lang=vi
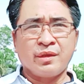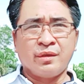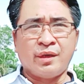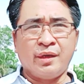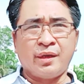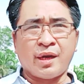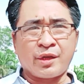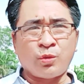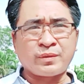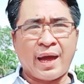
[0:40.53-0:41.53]
khi à,
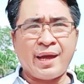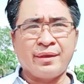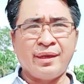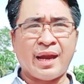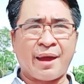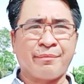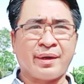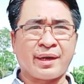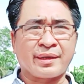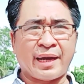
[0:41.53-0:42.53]
chúng ta đi làm
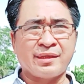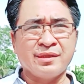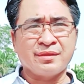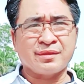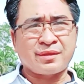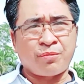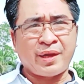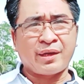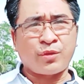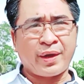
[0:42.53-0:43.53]
à, căn cước công
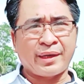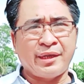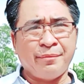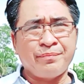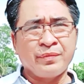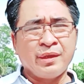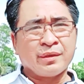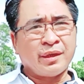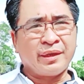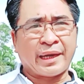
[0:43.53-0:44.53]
dân có gắn chip
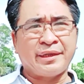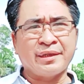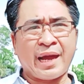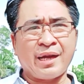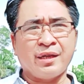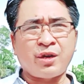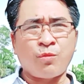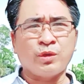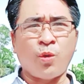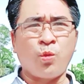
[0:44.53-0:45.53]
thì ngành chức năng không
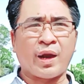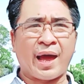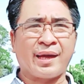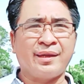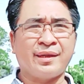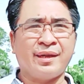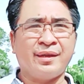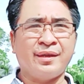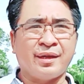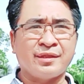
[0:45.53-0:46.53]
có thu lại
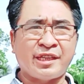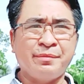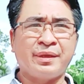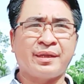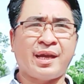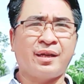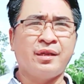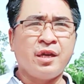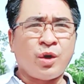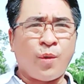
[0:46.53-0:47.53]
cái à, giấy chứng minh nhân dân
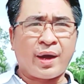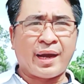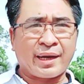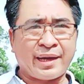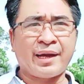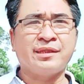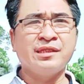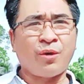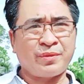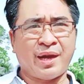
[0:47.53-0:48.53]
hoặc là căn cước
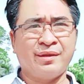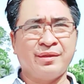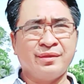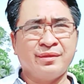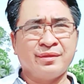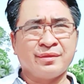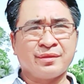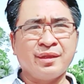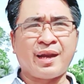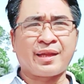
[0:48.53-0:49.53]
công dân
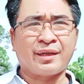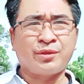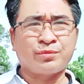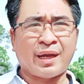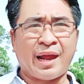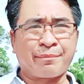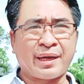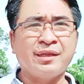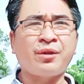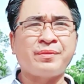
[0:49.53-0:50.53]
tức là chúng ta làm
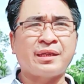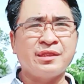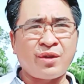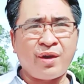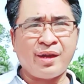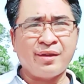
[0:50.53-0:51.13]
căn cước công dân trước đó đó